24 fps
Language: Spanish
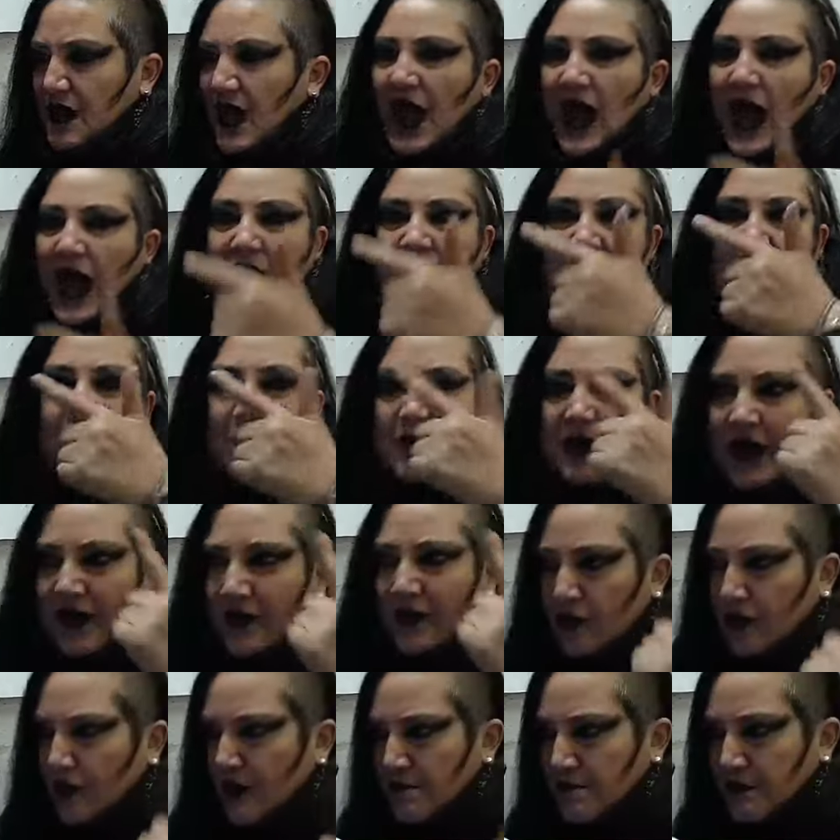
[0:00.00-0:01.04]
ha
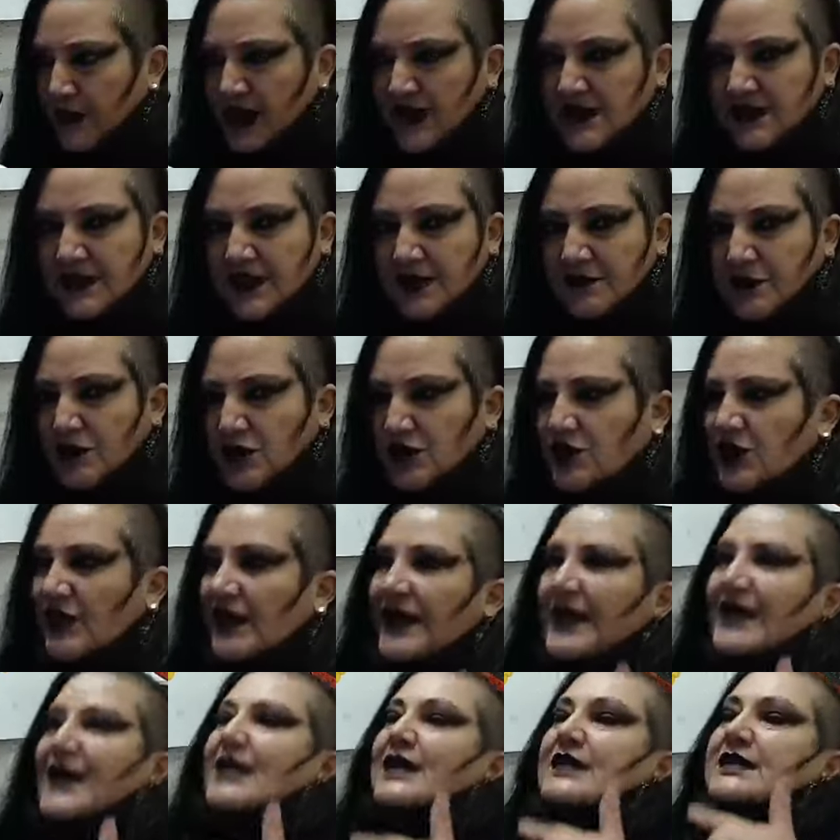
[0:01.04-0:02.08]
hablado de préstamos
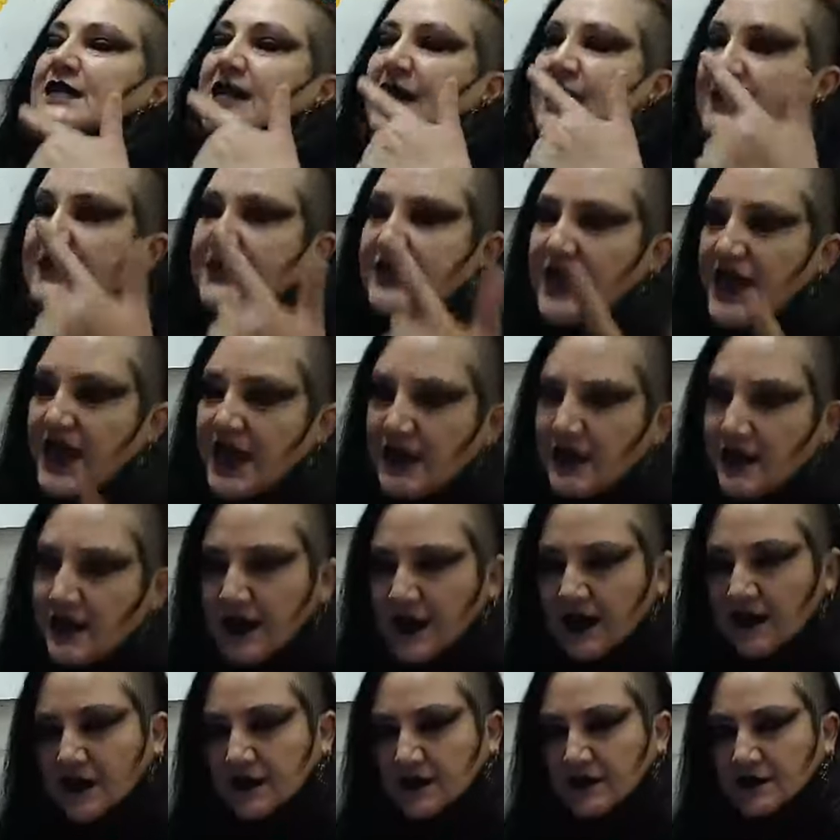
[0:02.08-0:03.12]
que
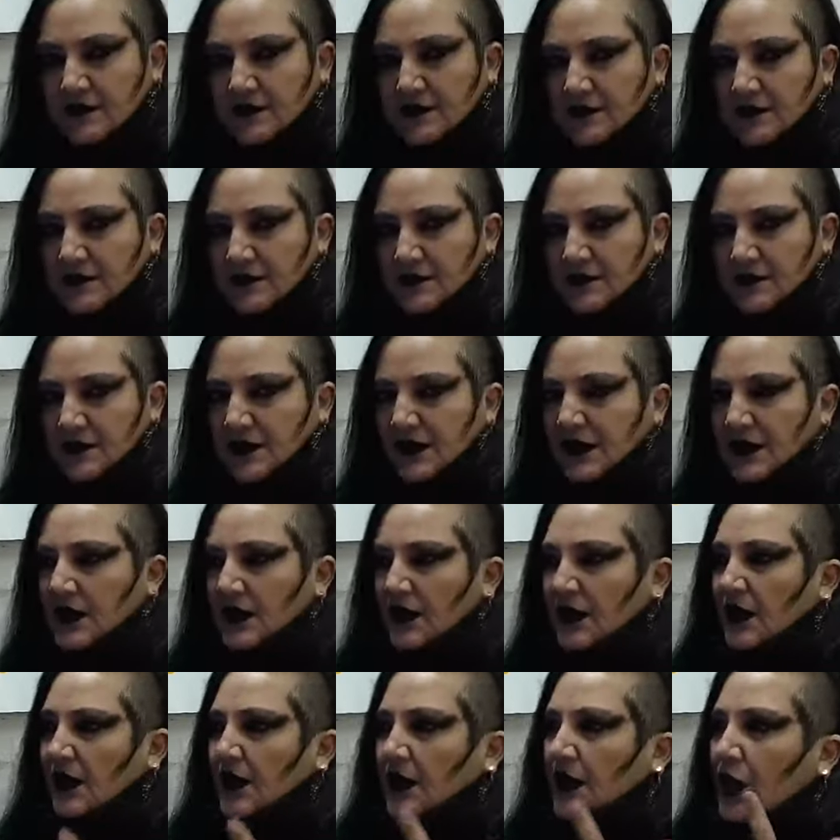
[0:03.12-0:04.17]
trascienden
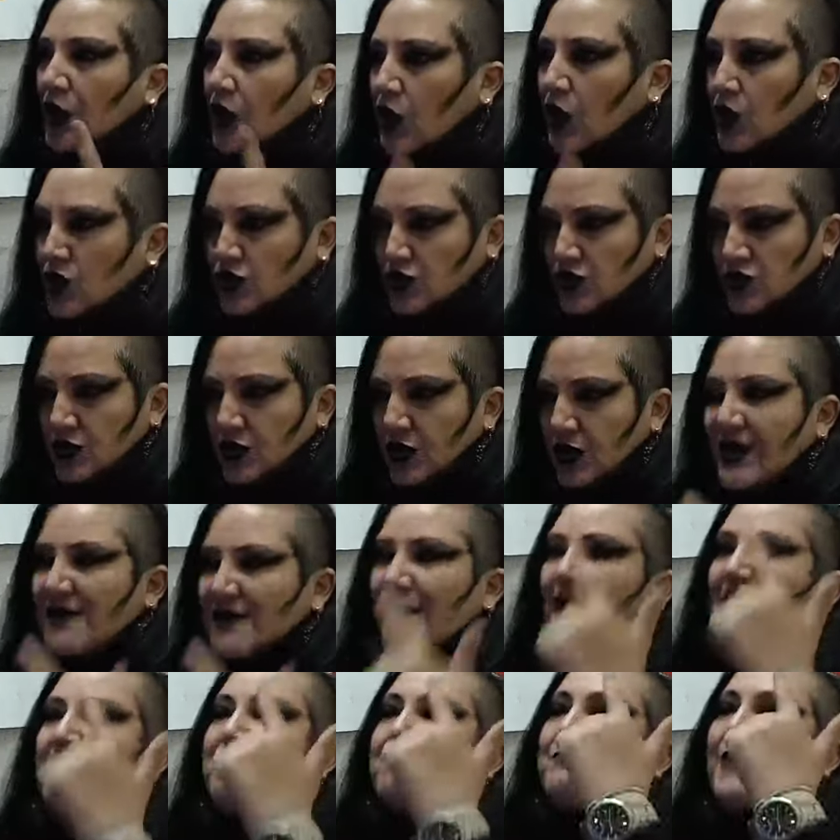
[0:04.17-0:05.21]
los que
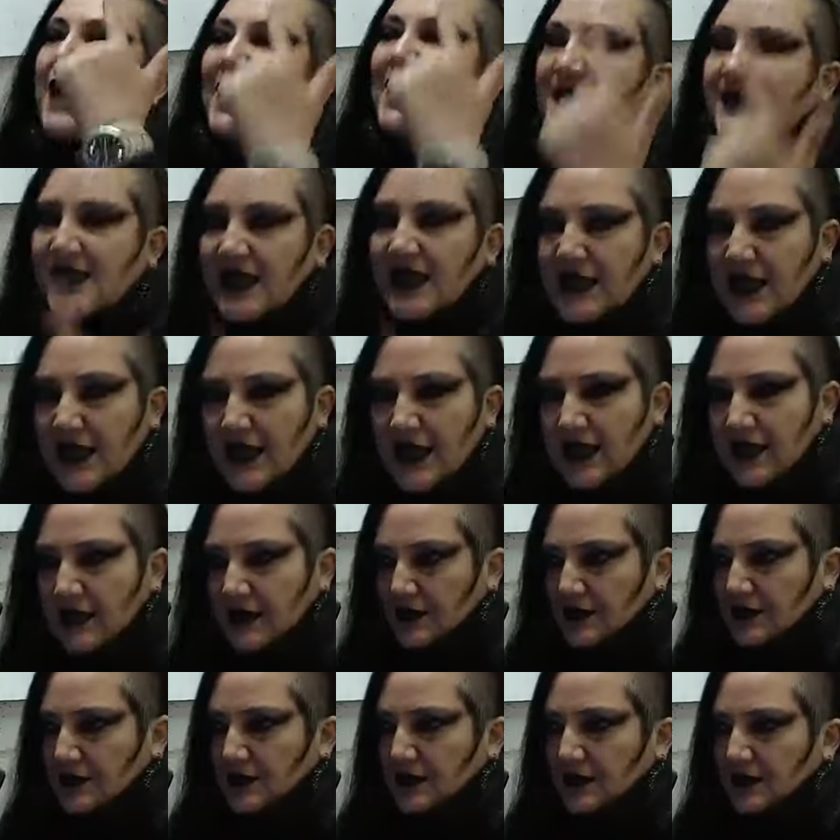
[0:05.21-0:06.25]
van más allá
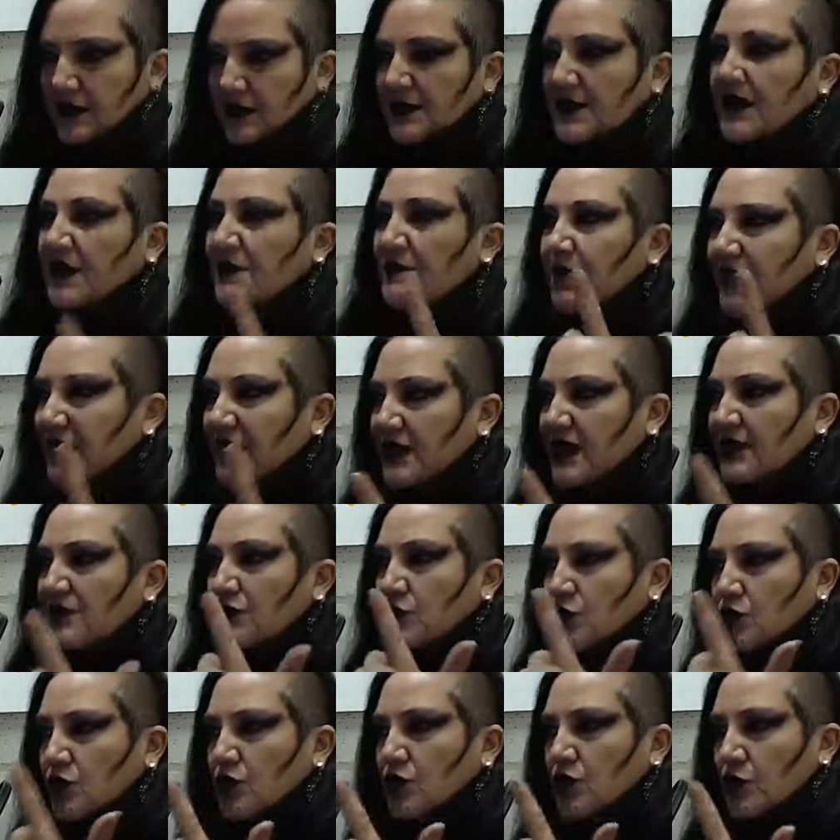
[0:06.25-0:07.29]
del mandato
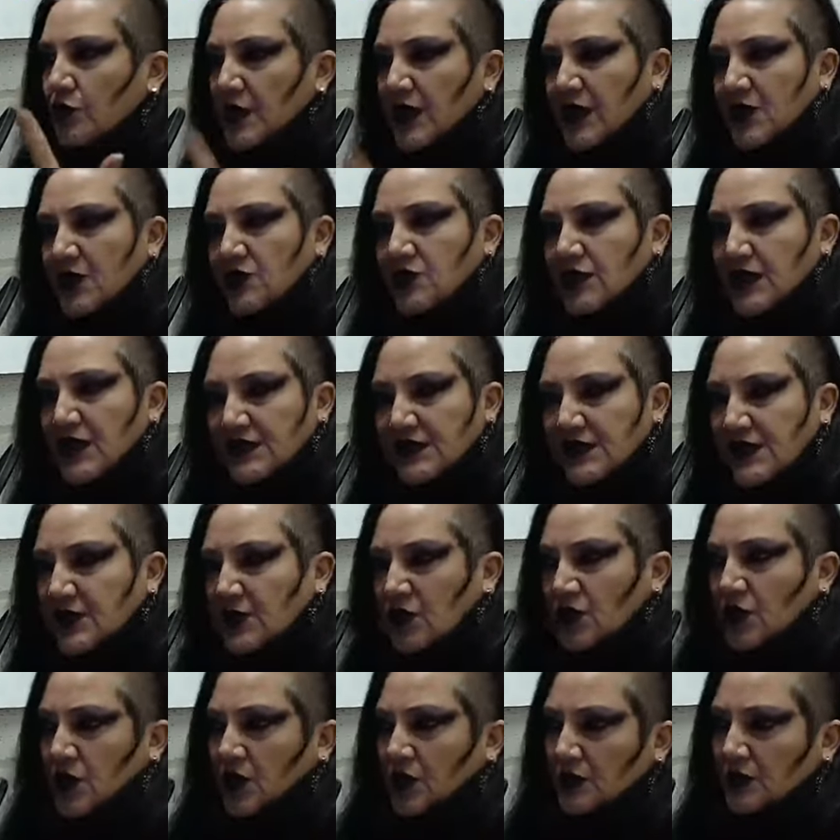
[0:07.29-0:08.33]
de un gobierno
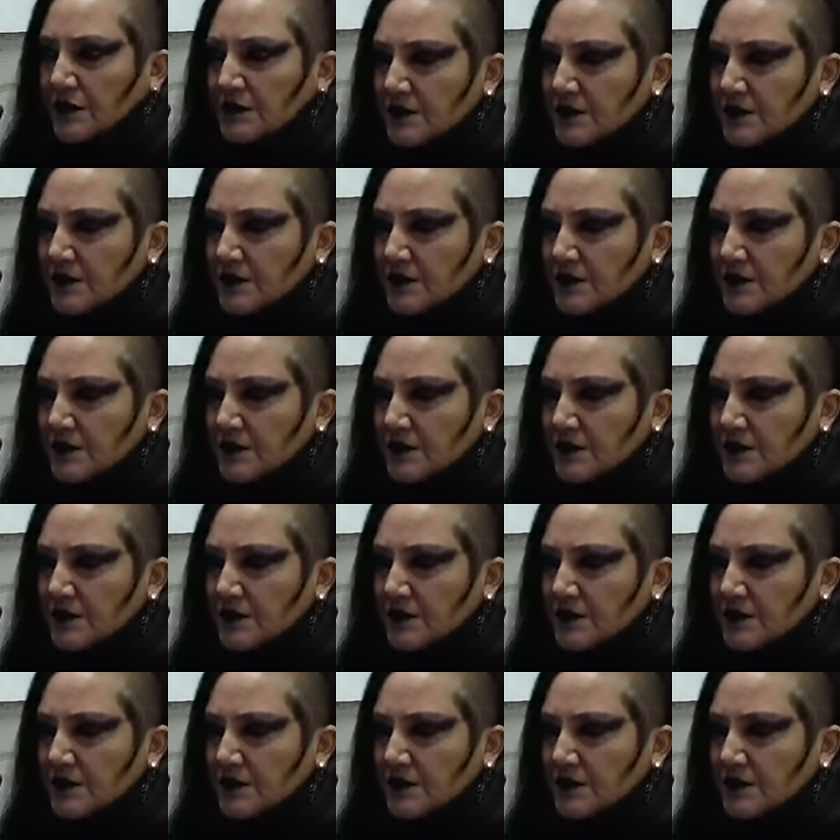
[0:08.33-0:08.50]
transitorio?